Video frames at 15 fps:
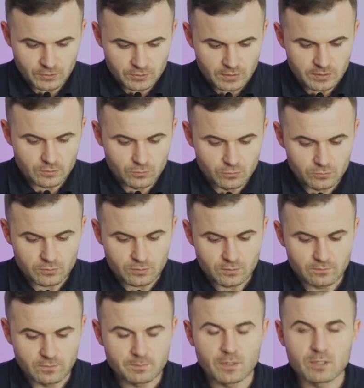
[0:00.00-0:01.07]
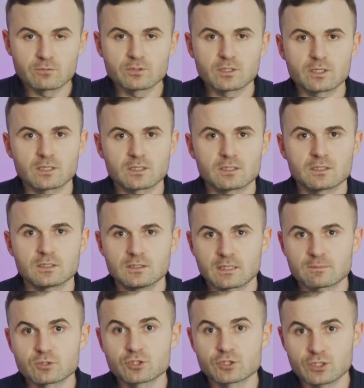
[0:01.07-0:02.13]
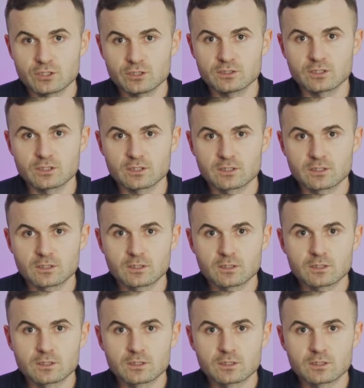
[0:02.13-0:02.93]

i ten lut wypełnia nam szczelinę